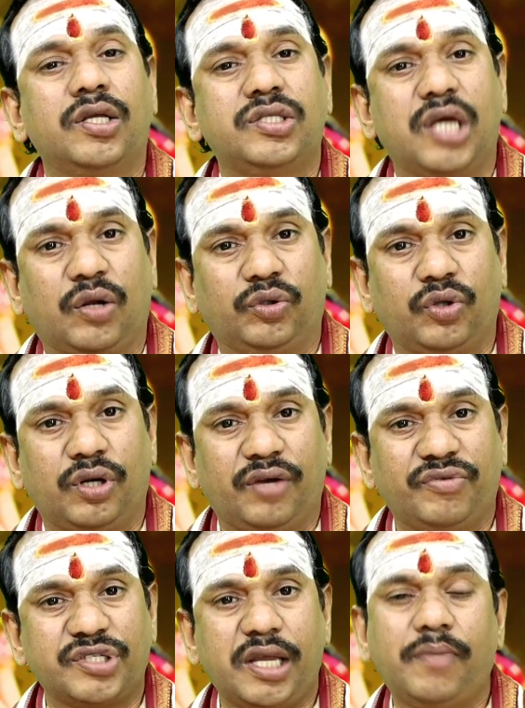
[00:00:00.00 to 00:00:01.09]
జరుగుతున్న
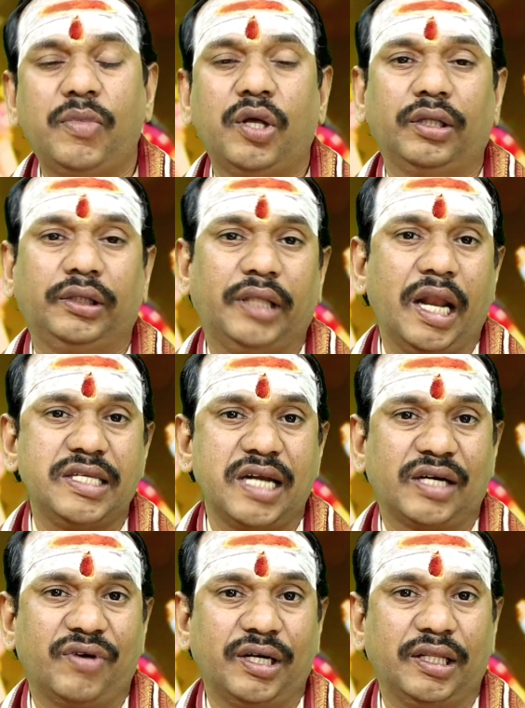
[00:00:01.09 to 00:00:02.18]
విషయం
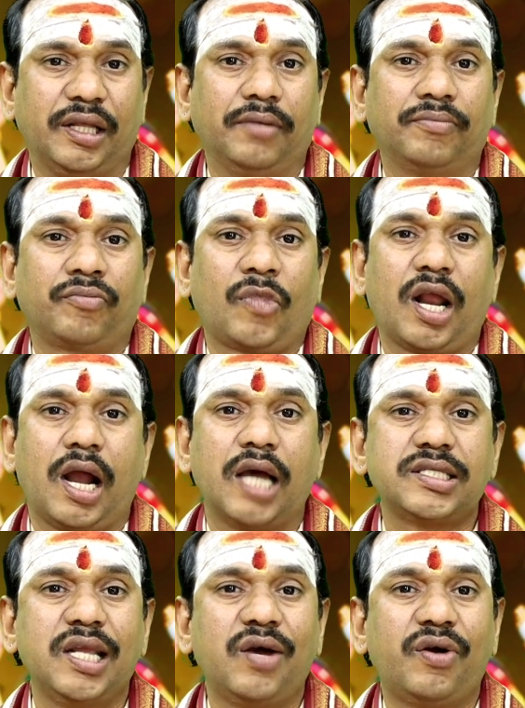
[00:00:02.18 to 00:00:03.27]
తెలిసినటువంటిదే
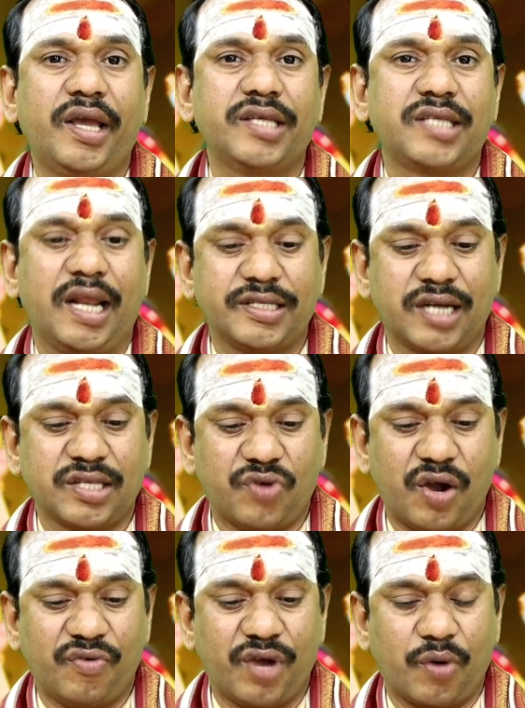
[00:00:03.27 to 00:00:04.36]
రాశిలోనే శనేశ్వర
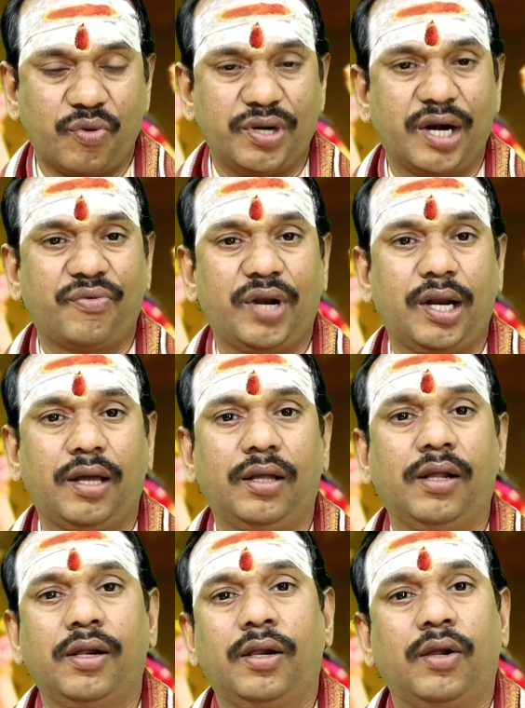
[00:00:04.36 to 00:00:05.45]
స్వామివారు ఉండడం వలన
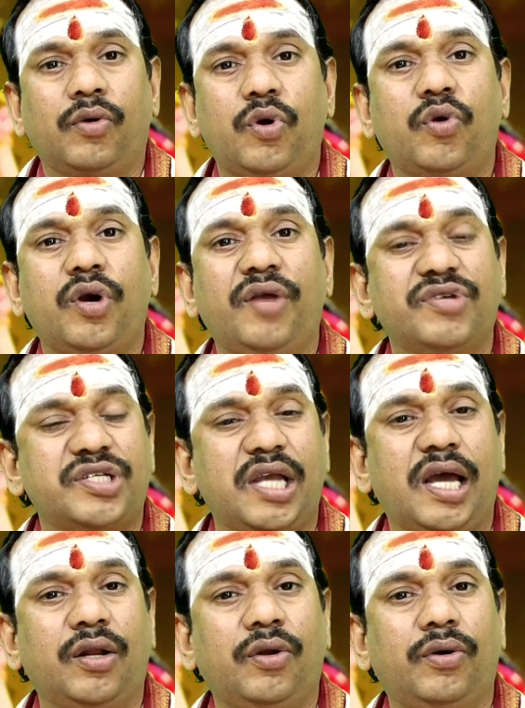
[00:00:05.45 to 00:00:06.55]
కొన్ని కొన్ని
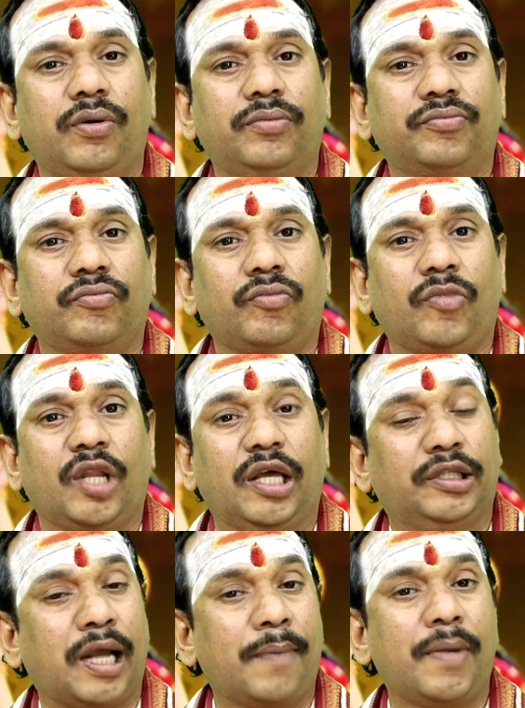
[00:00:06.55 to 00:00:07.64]
విషయాలలో
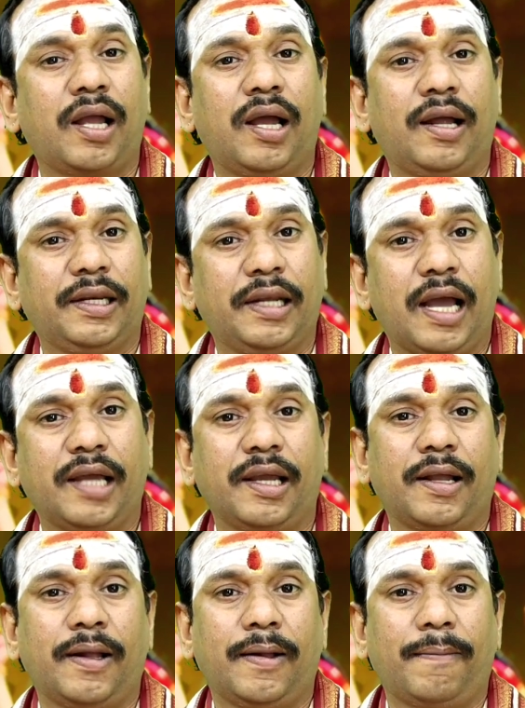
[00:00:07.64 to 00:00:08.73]
ధర్మంగా
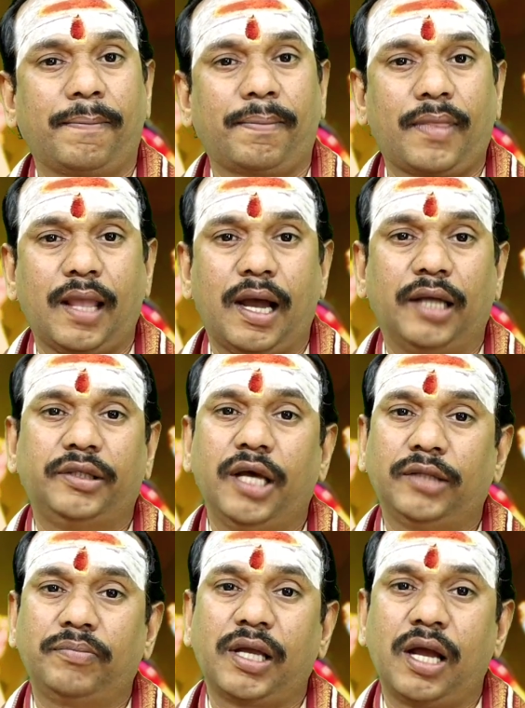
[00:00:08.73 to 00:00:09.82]
న్యాయంగా
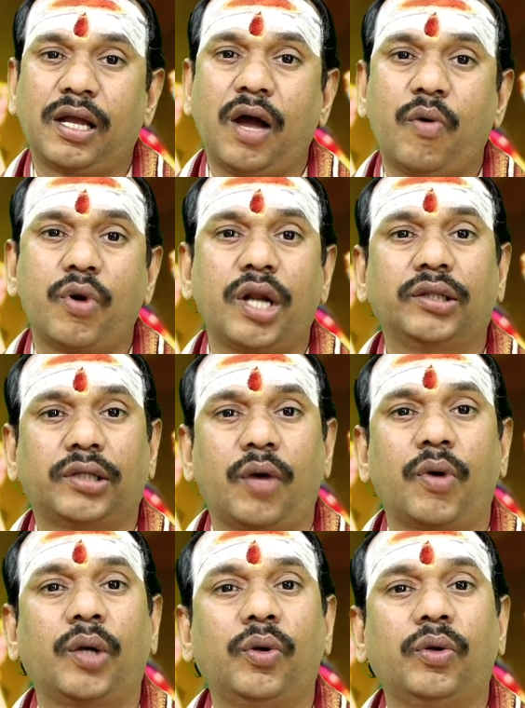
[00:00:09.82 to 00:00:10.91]
ఆధ్యాత్మికంగా ఉన్నంత
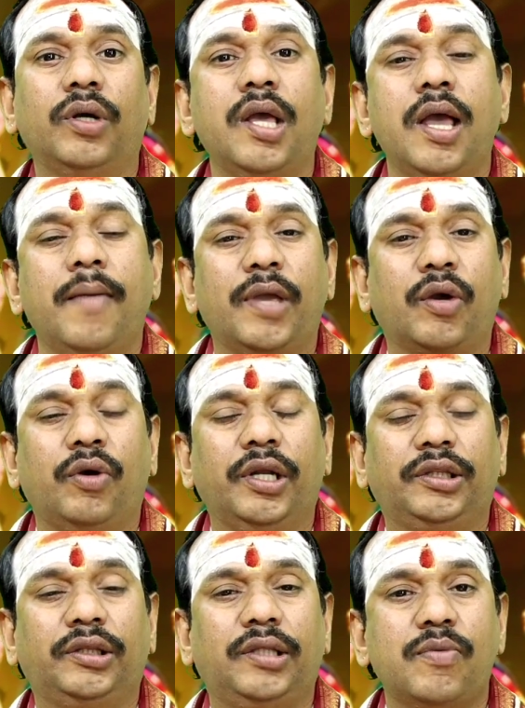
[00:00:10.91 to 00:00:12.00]
వరకు మీకు
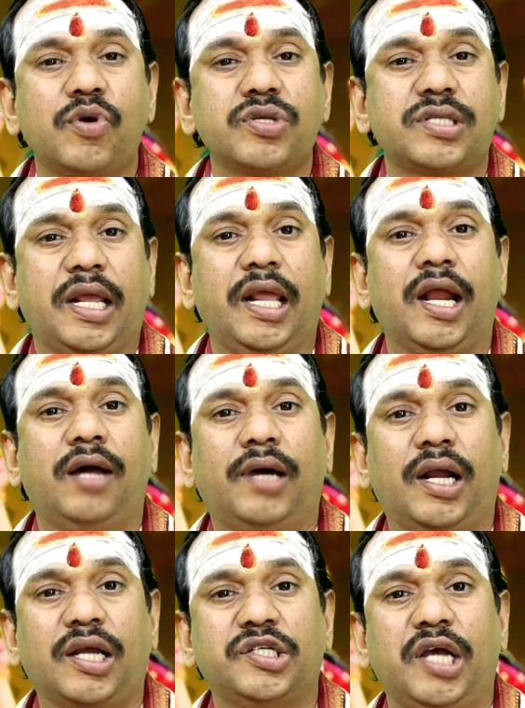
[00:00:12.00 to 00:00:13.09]
నిత్యము శ్రీరామ
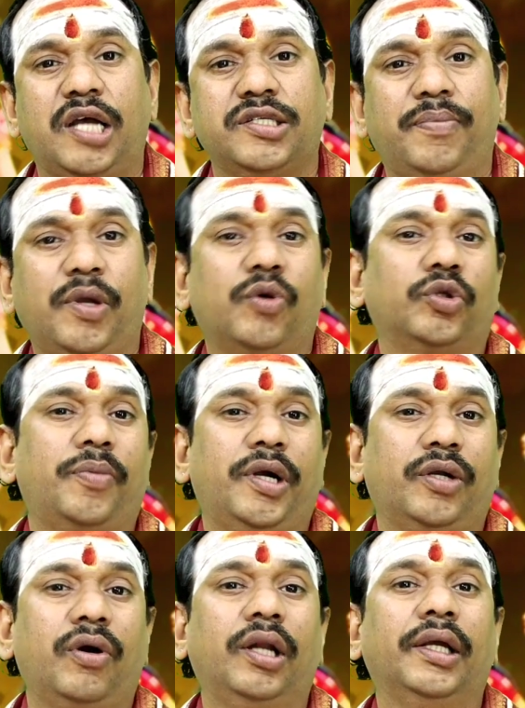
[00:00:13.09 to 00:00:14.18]
రక్ష అని చెప్పి
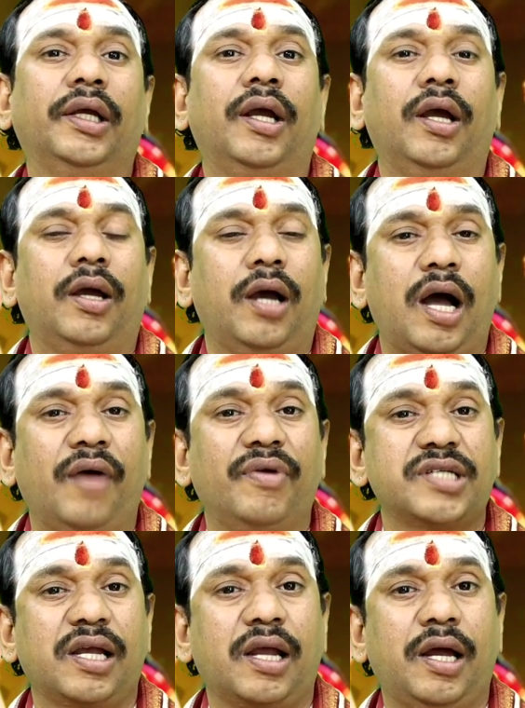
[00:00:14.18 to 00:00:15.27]
గుర్తుపెట్టుకోవాలి
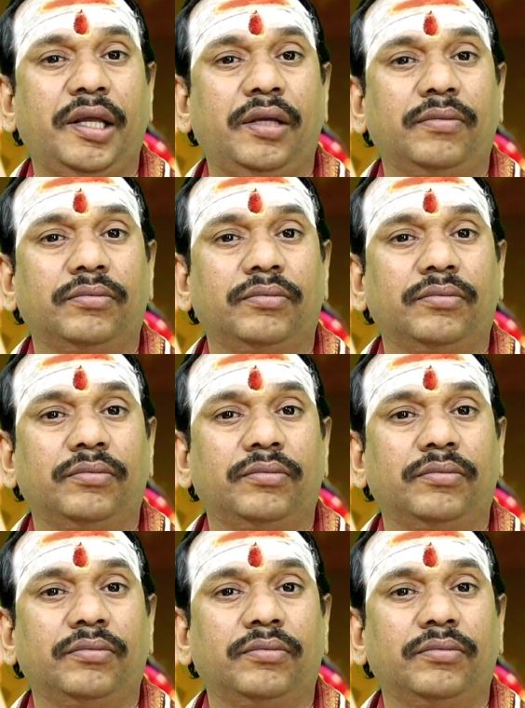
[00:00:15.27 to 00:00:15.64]
ఆవేశం కానీ